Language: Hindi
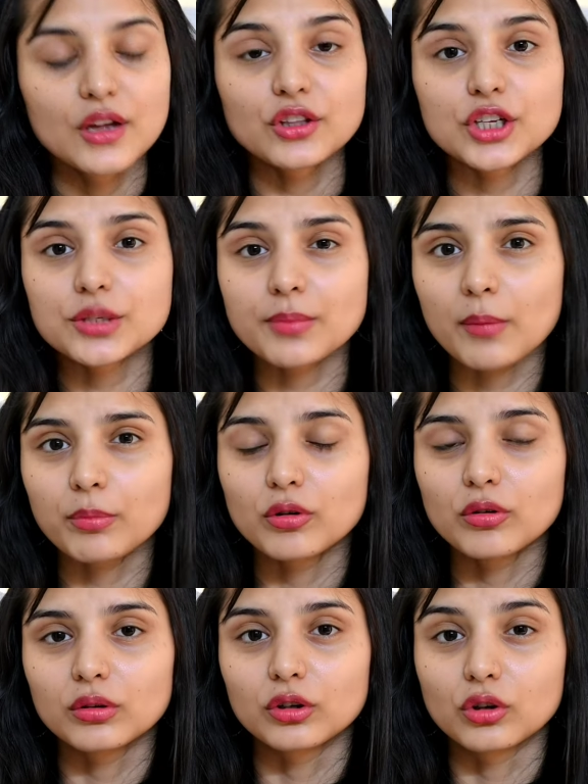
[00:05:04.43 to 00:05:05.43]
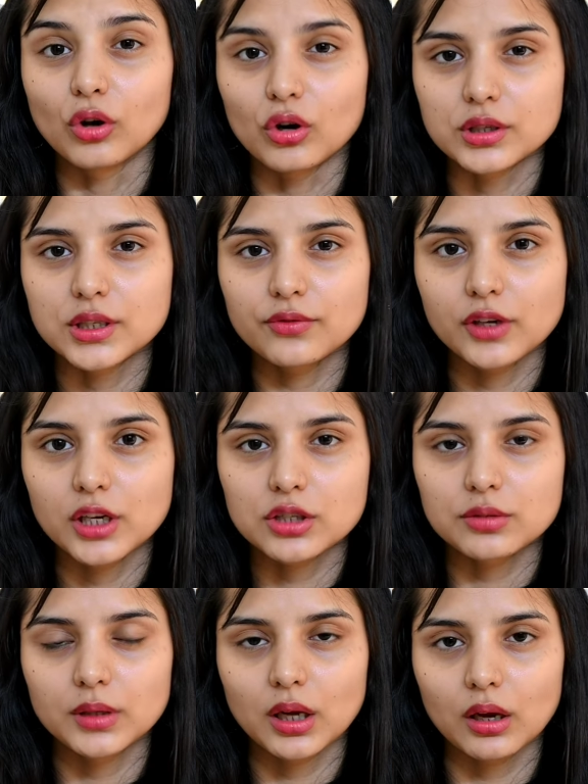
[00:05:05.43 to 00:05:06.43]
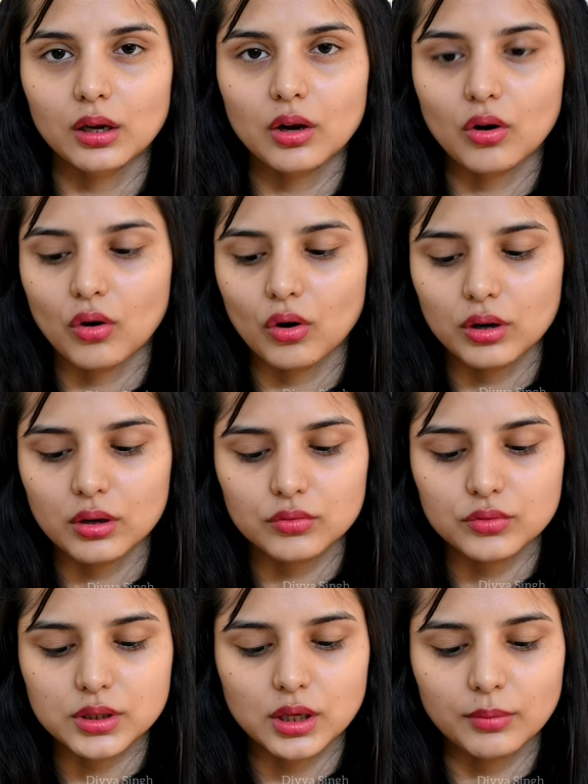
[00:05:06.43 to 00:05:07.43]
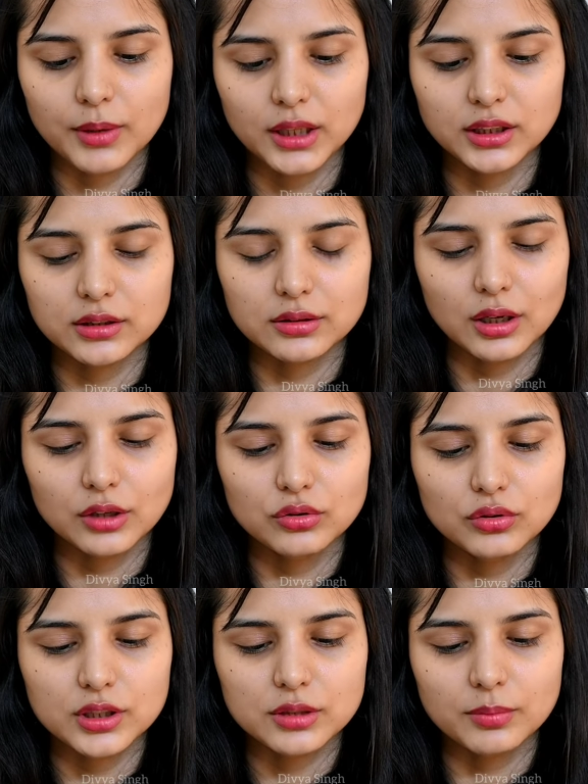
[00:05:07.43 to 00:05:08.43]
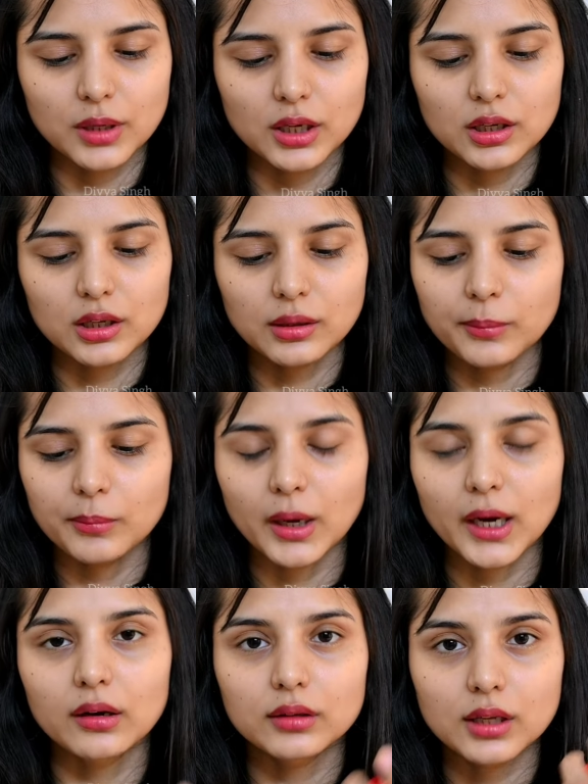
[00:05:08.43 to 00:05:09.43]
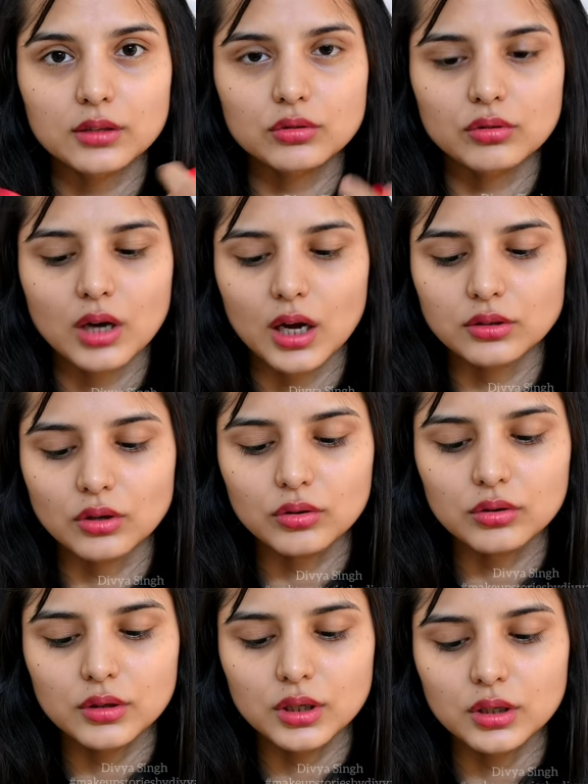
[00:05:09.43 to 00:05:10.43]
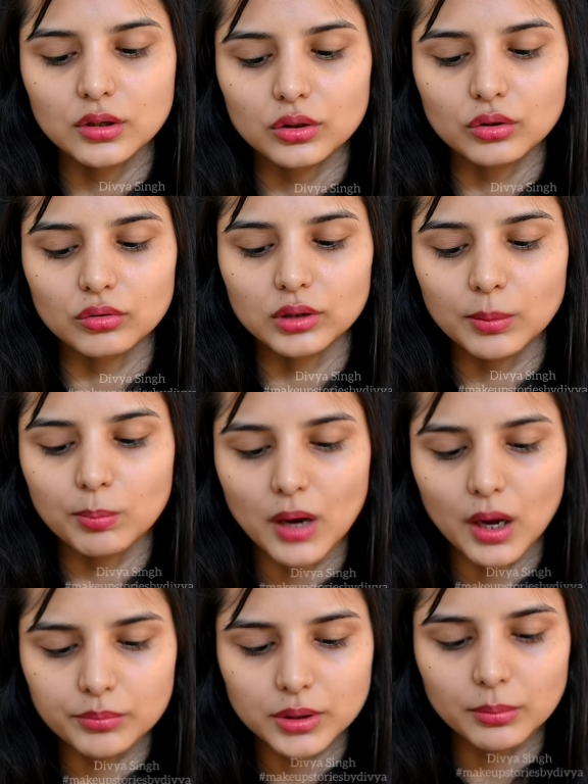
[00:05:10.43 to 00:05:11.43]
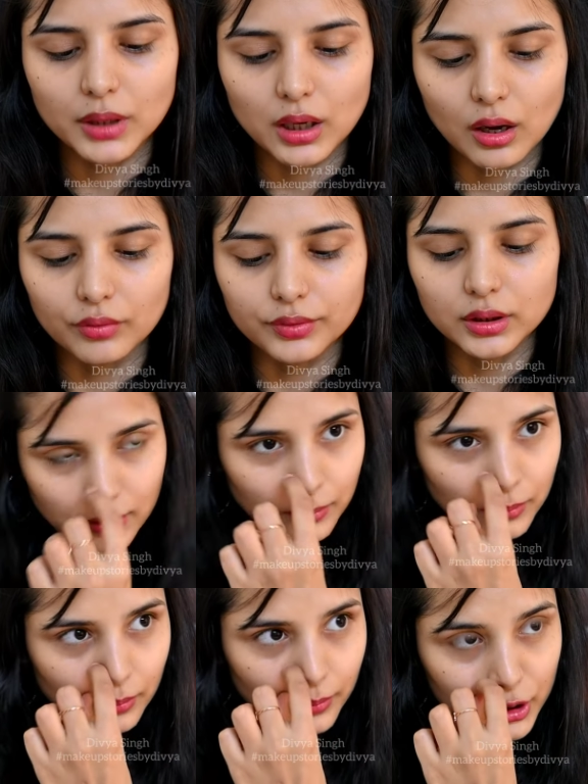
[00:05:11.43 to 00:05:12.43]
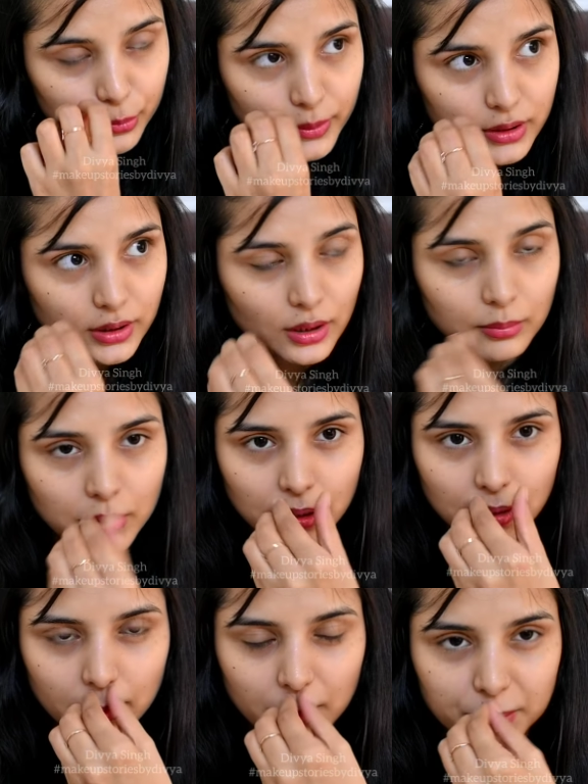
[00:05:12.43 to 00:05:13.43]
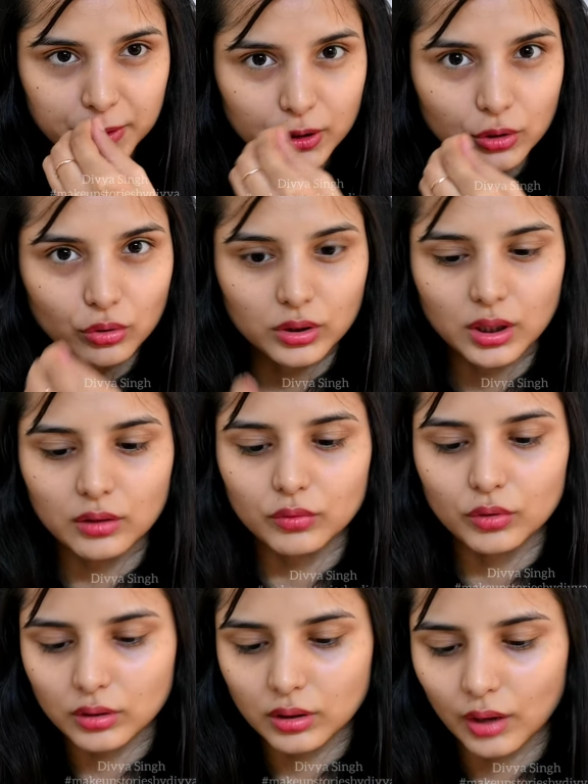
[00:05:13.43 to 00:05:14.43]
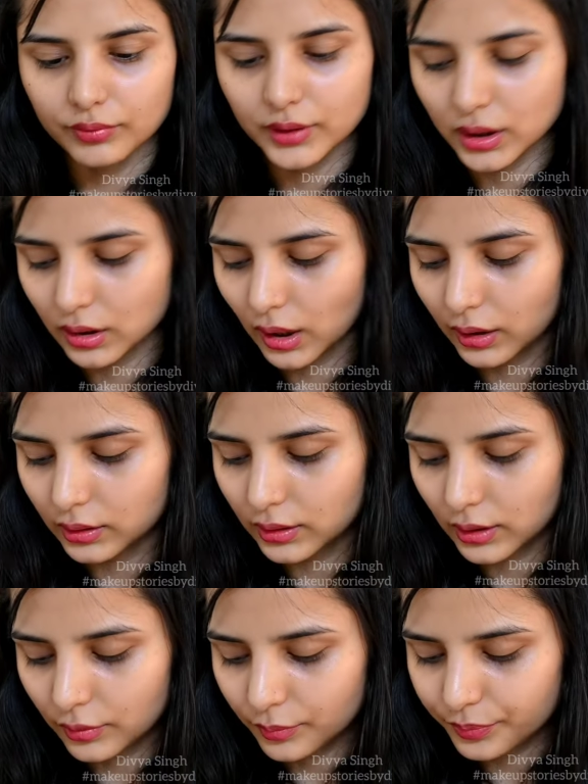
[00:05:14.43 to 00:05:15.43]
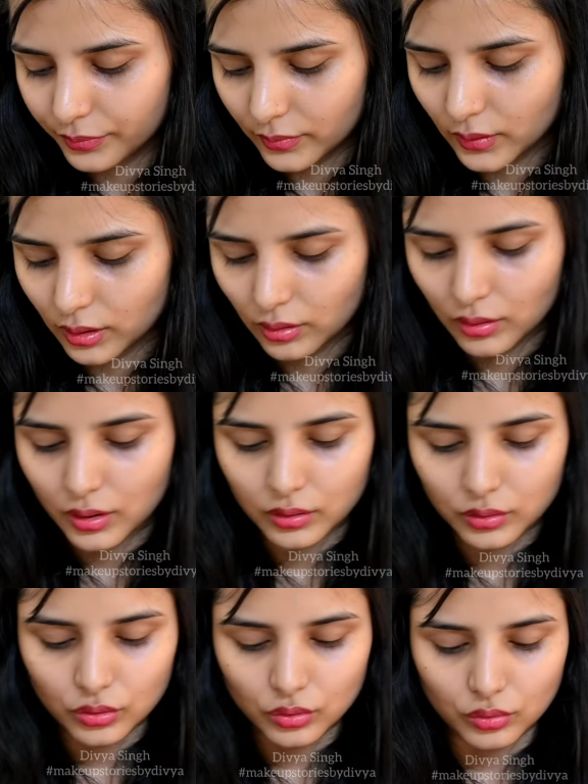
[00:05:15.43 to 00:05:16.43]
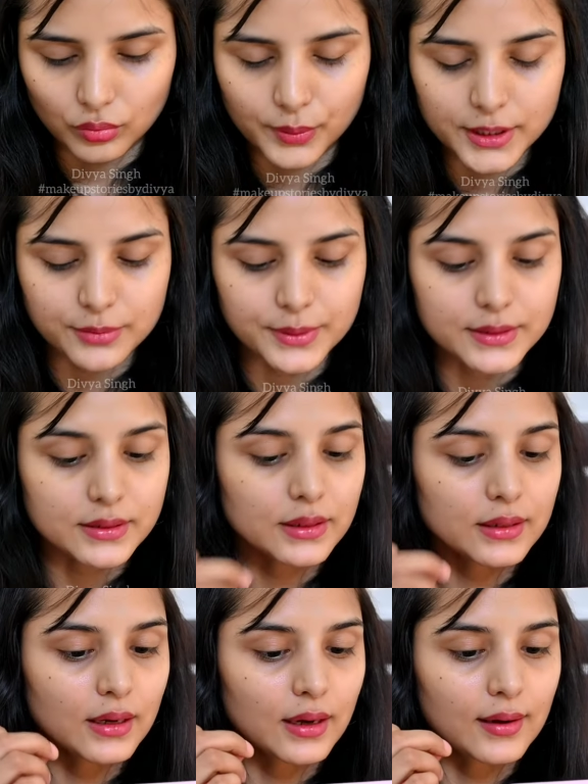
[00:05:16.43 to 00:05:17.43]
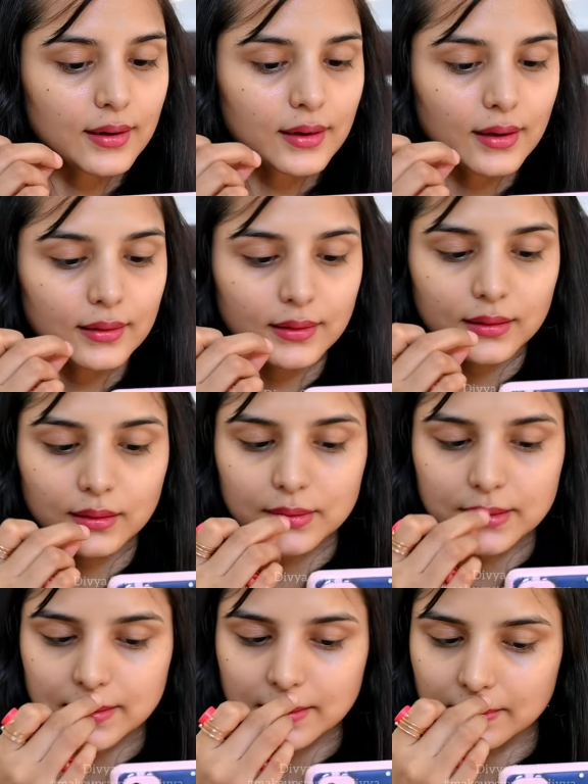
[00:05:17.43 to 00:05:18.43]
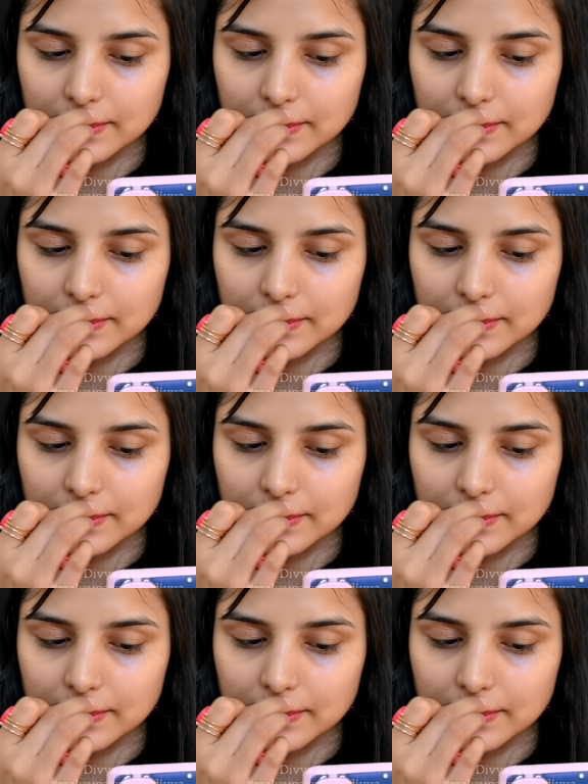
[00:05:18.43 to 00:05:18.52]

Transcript: तो इसमें आपको ग्लॉसी फिनिश भी आएगा और उसके बाद इसका जो स्मेल है मन करता है इसको खा जाऊँ तो लिप बाम से मैं काफ़ी बचपन से ही मेरे लिप्स जो थे वो काफ़ी क्रैकी थे तो बचपन से ही लगाने का आदत है मुझे